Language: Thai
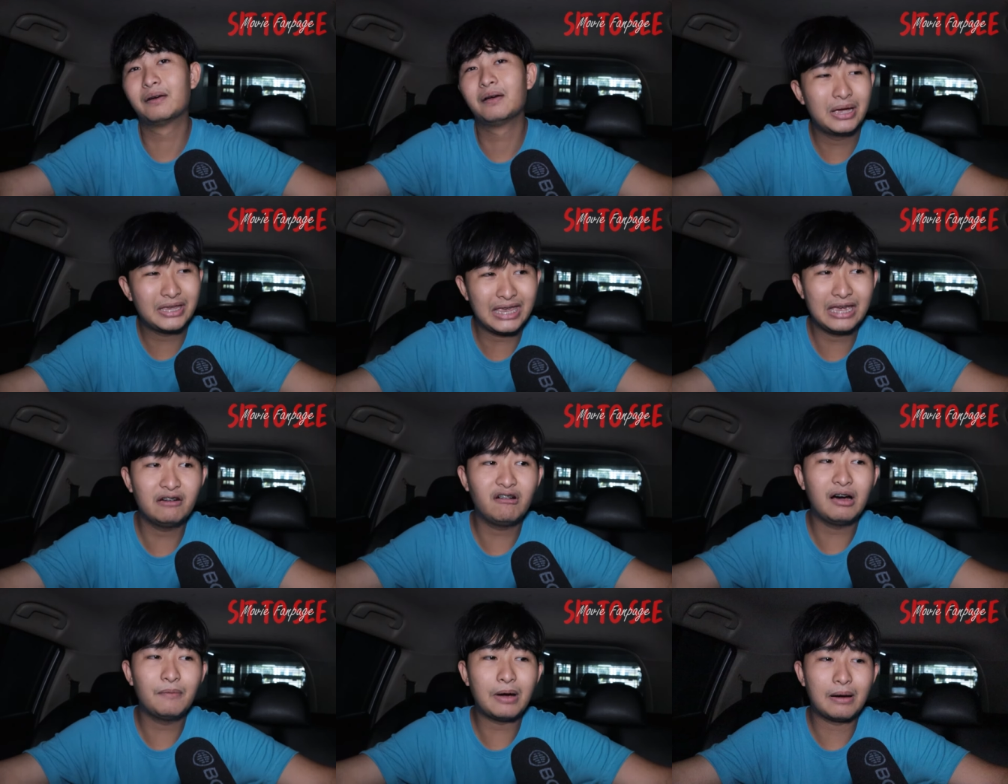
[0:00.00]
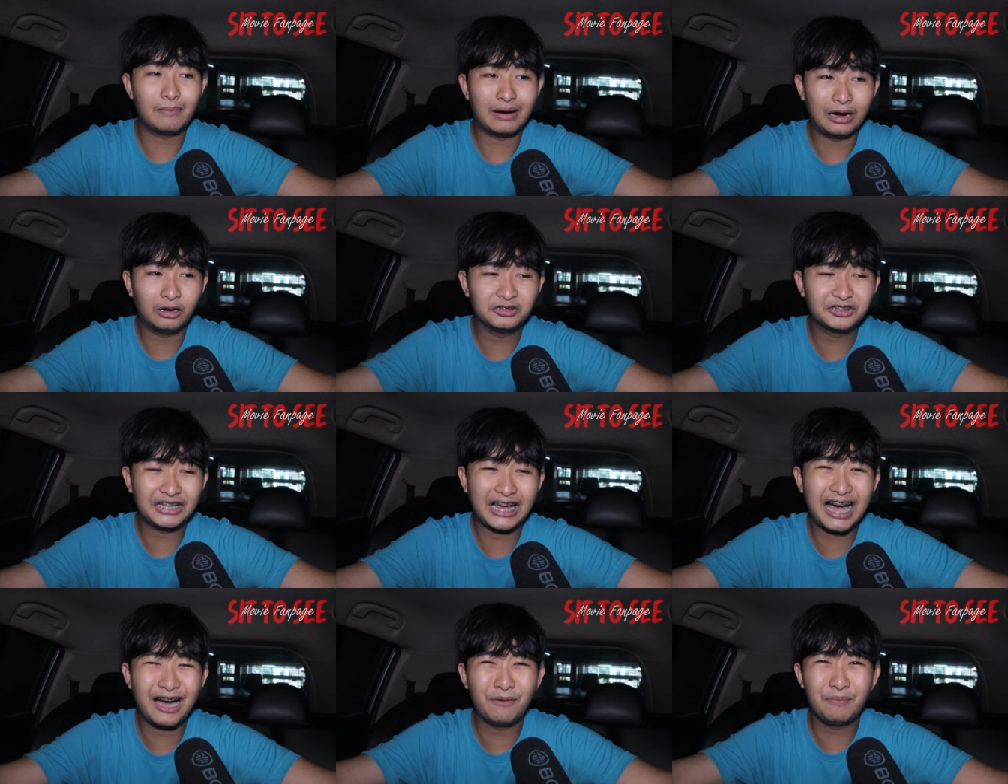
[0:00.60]
ไม่ใช่ว่าแบบเอา
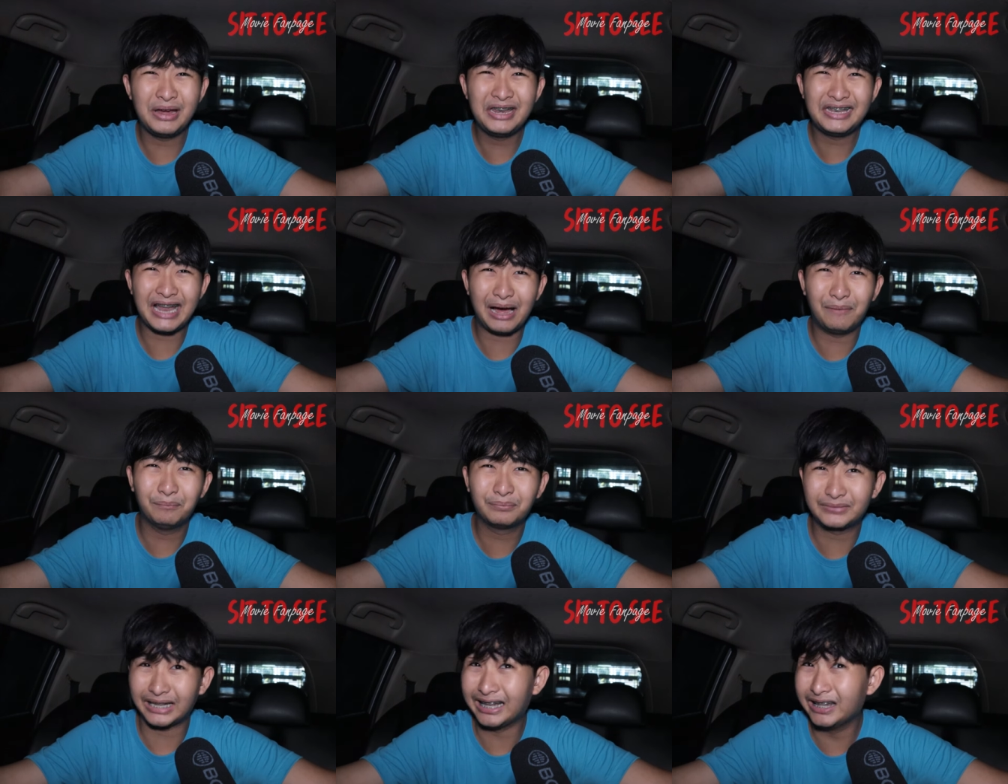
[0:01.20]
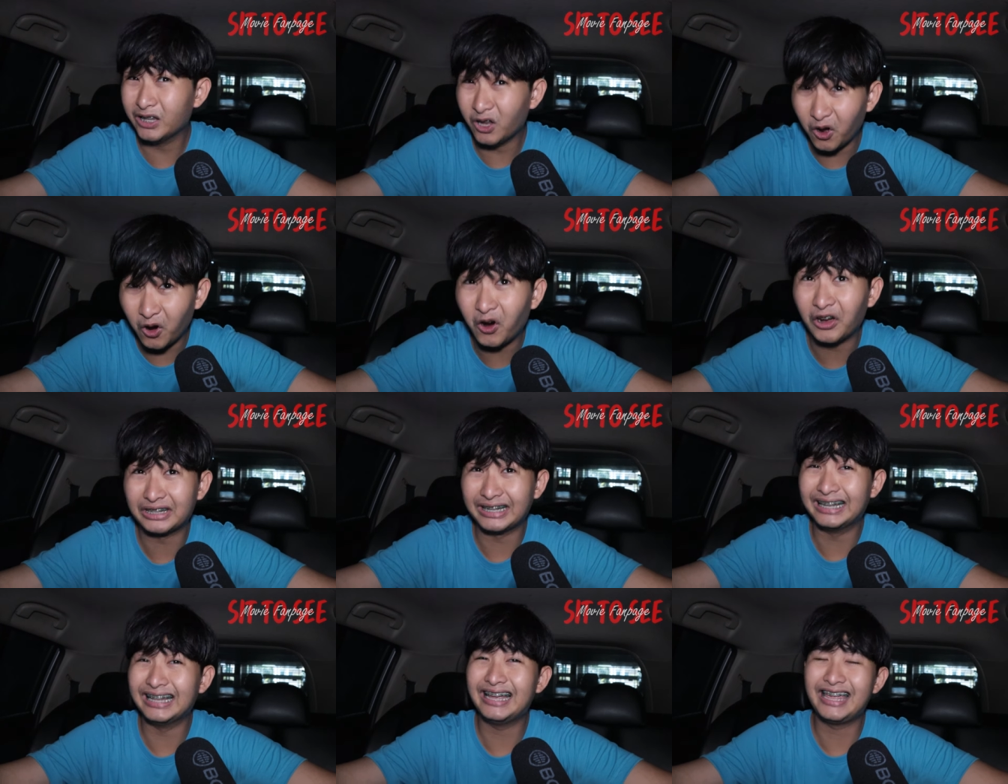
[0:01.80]
ซาวไปนำตลอ
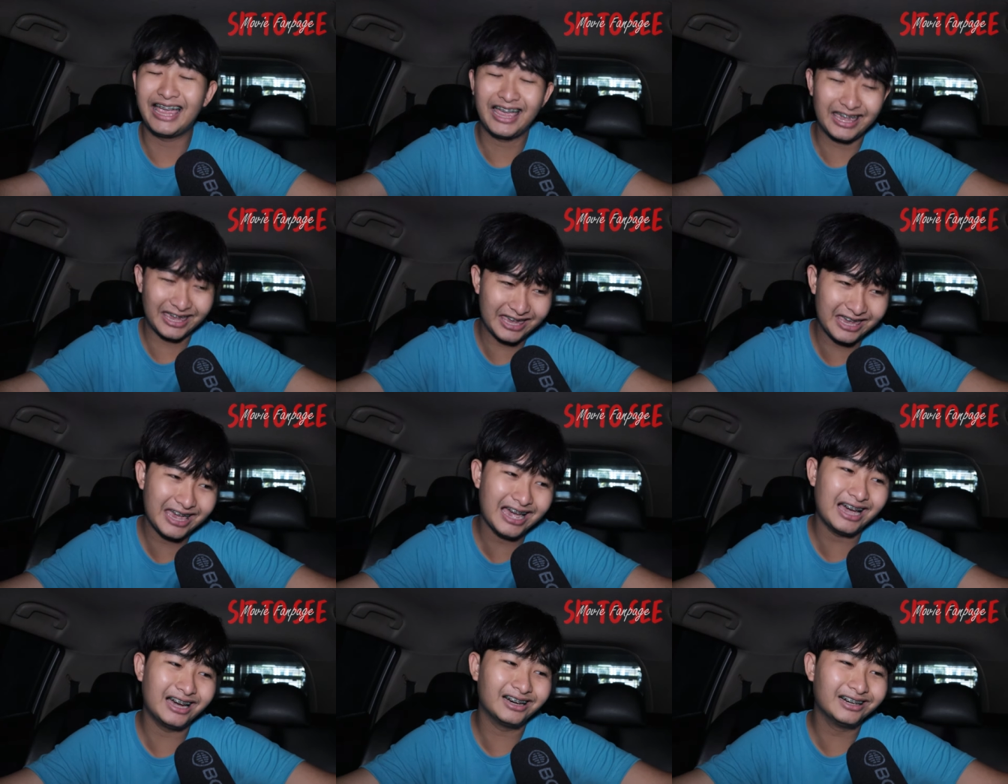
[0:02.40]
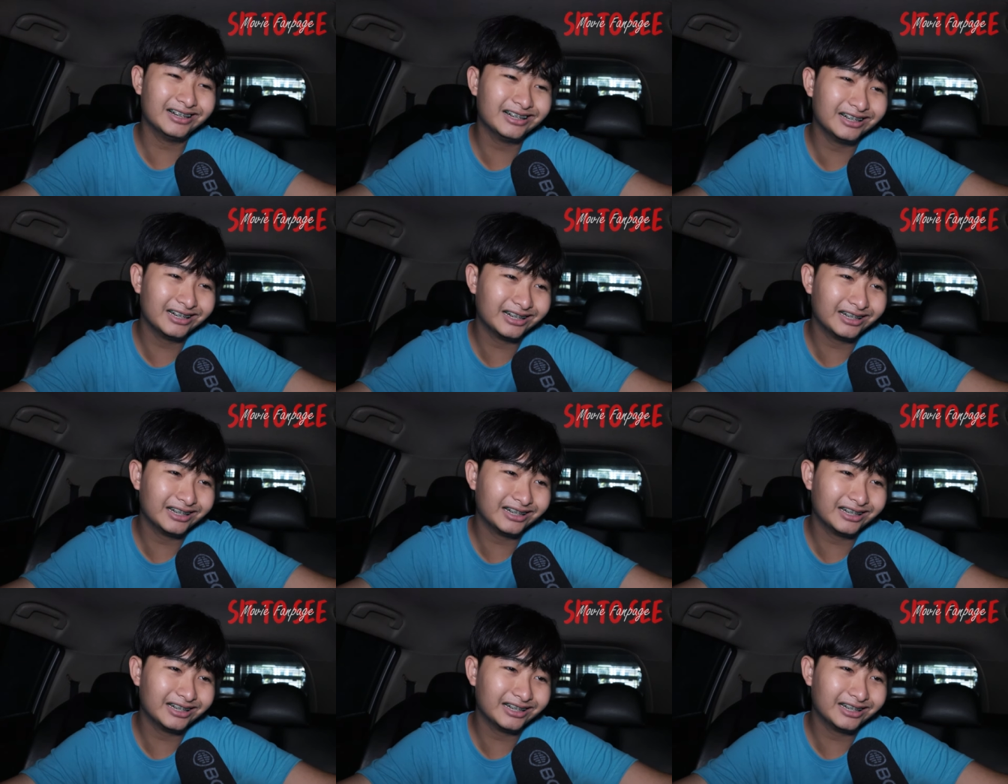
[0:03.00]
ดอะไรอย่างเงี้ยเอ